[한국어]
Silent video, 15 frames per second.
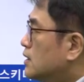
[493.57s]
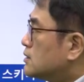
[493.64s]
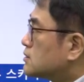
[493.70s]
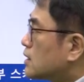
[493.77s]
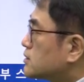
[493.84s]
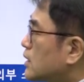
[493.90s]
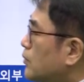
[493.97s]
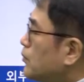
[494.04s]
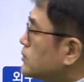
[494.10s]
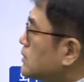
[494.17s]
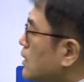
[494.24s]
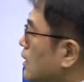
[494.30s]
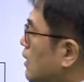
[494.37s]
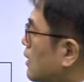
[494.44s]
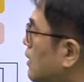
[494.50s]
자,
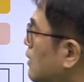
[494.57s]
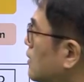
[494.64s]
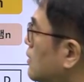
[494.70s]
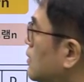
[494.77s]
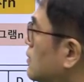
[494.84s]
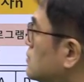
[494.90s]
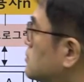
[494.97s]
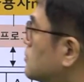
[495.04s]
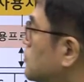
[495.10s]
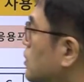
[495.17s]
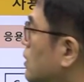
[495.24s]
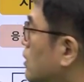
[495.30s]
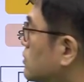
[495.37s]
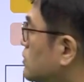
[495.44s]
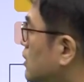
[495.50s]
사용자가 지금 우리
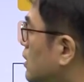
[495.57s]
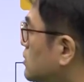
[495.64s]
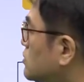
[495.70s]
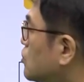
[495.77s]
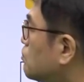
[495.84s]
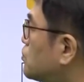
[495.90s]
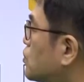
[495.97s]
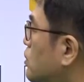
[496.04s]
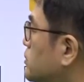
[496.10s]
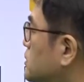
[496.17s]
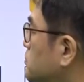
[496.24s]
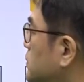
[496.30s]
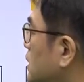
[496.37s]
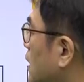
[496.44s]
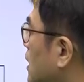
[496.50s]
어떠한 응용 프로그램을
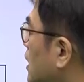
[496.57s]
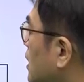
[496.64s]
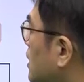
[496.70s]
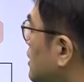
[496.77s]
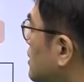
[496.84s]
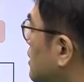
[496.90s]
씁니다. 아까